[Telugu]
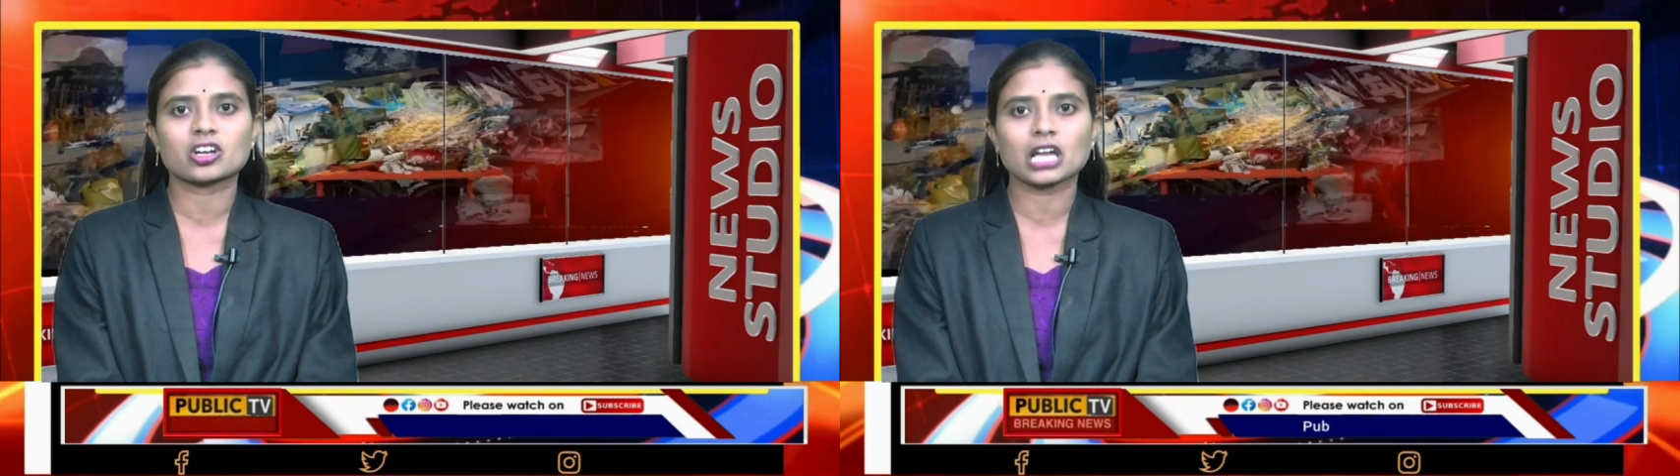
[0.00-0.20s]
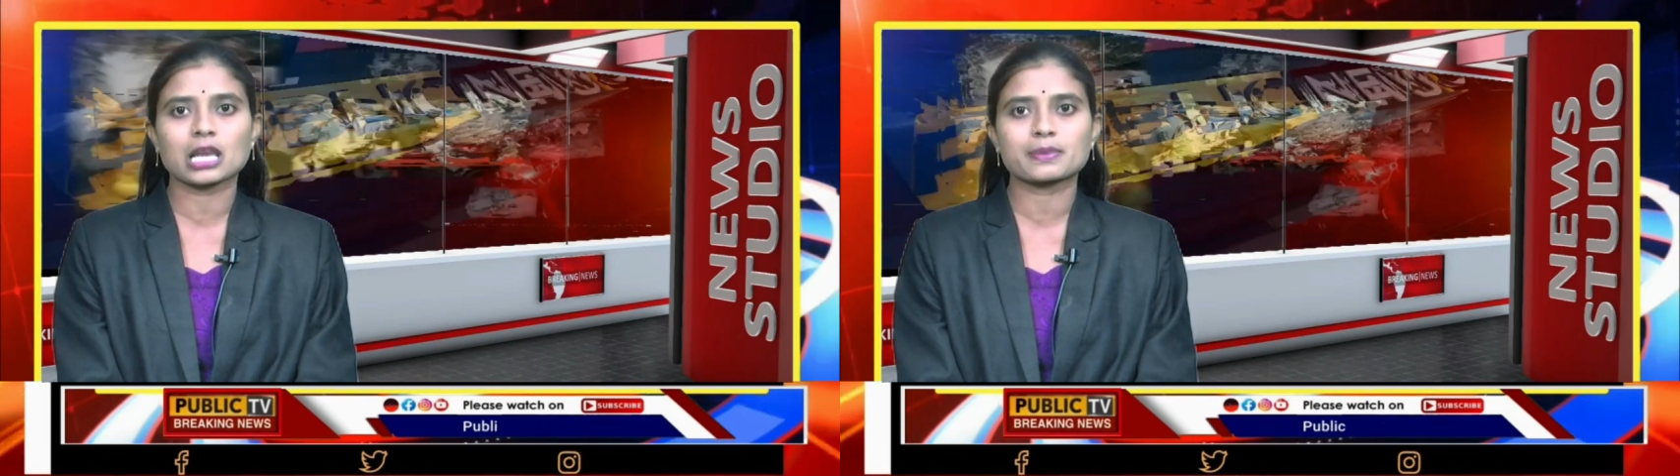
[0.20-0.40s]

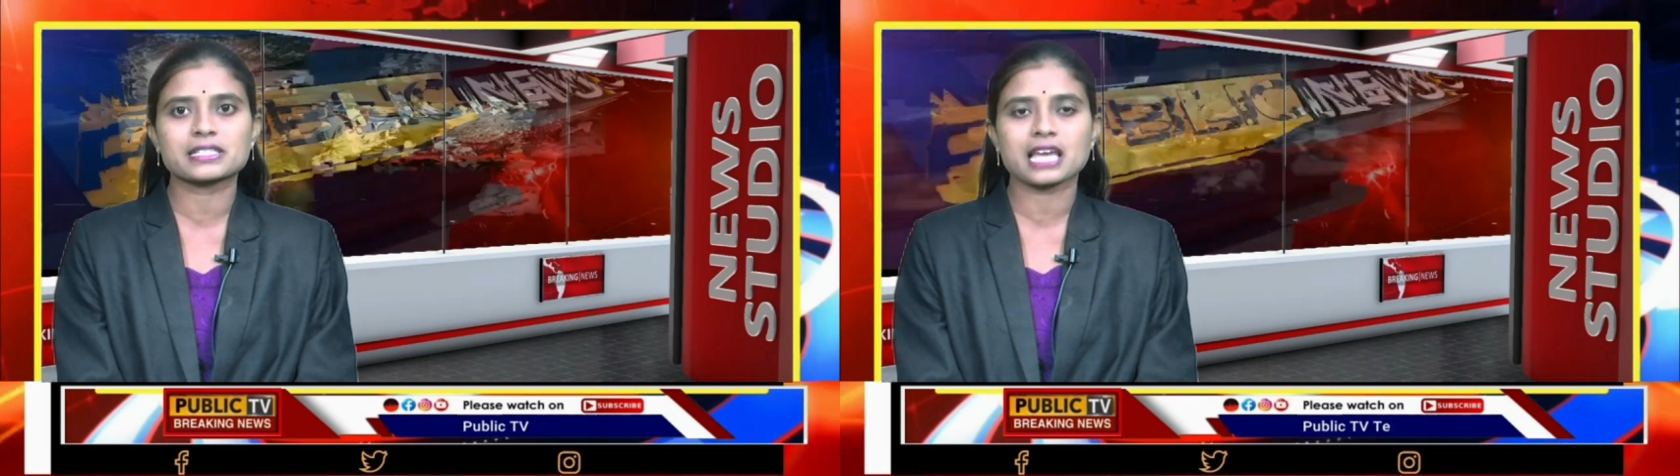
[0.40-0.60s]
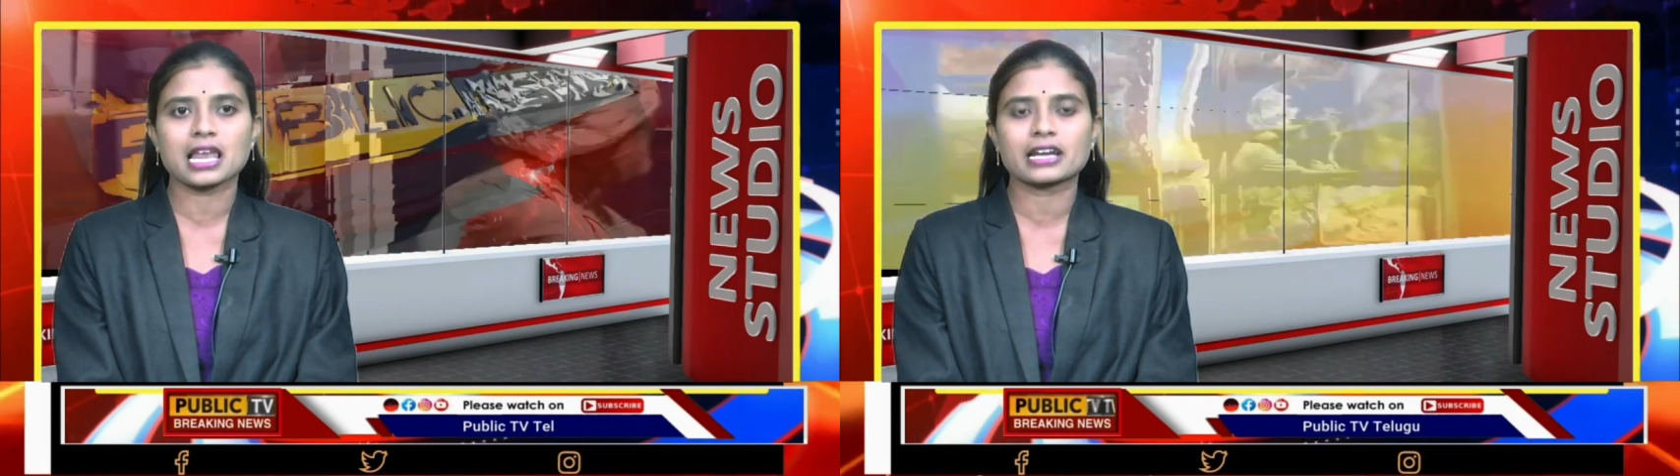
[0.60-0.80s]

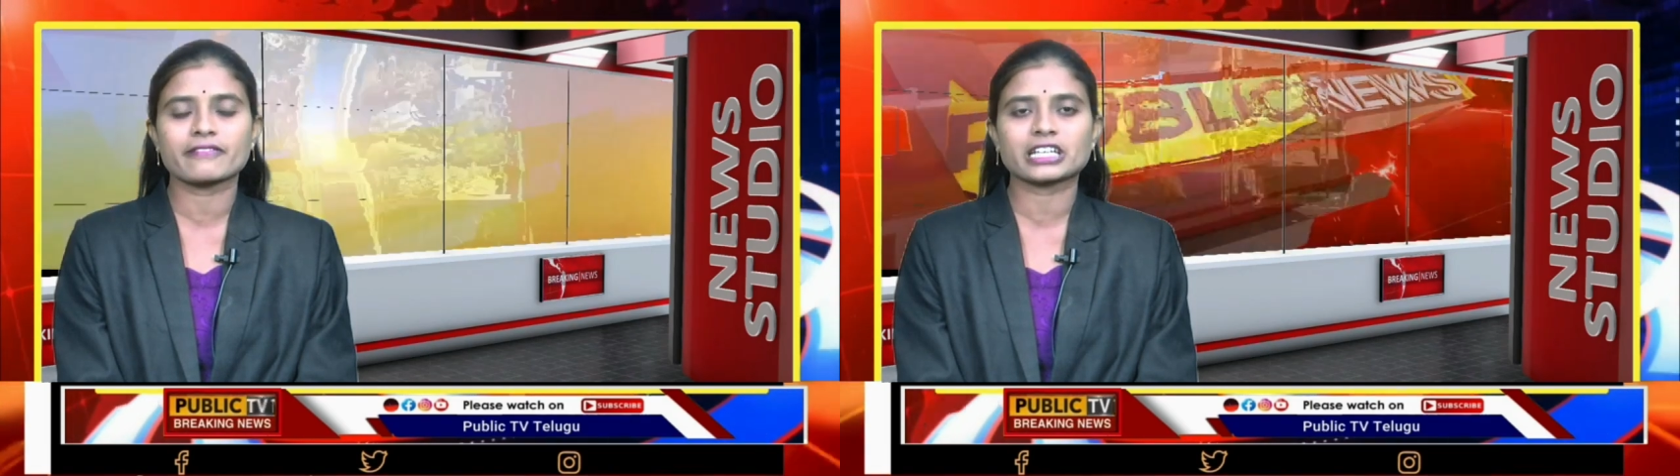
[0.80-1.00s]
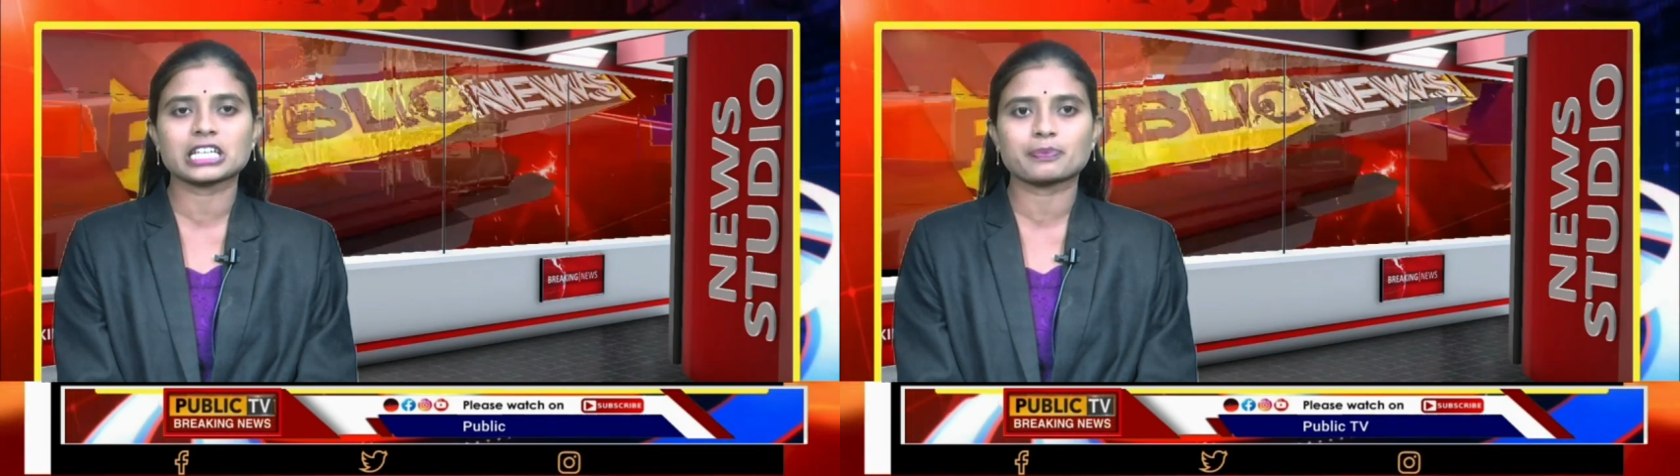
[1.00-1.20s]
అకస్మాత్తుగా
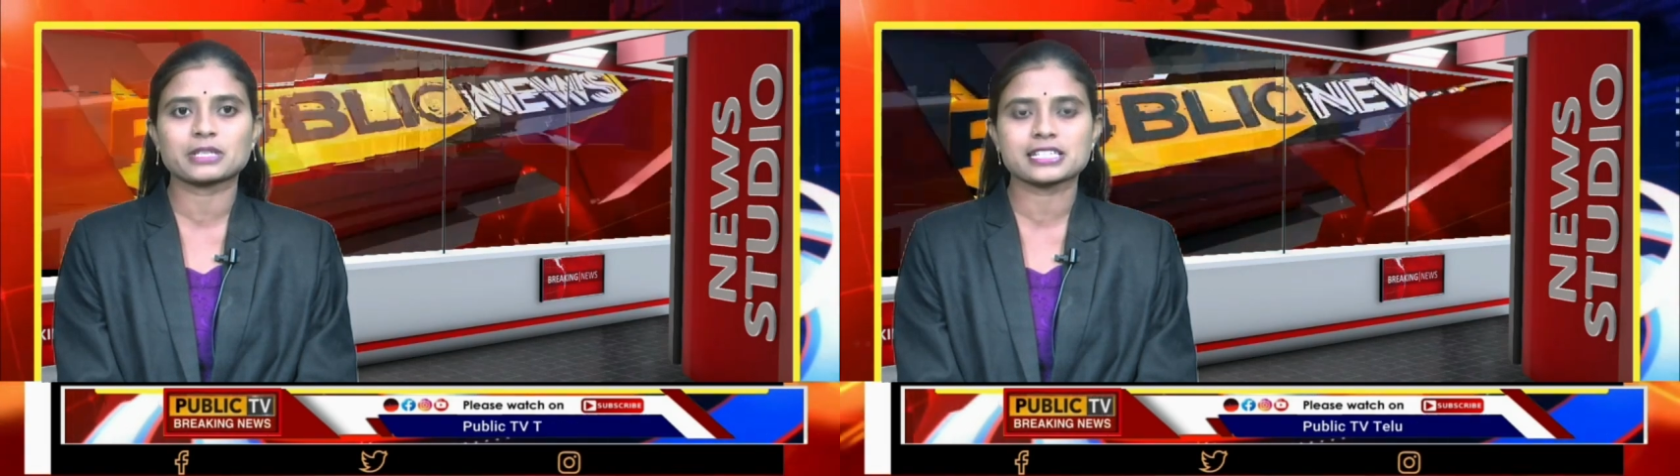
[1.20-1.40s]
చెరువులో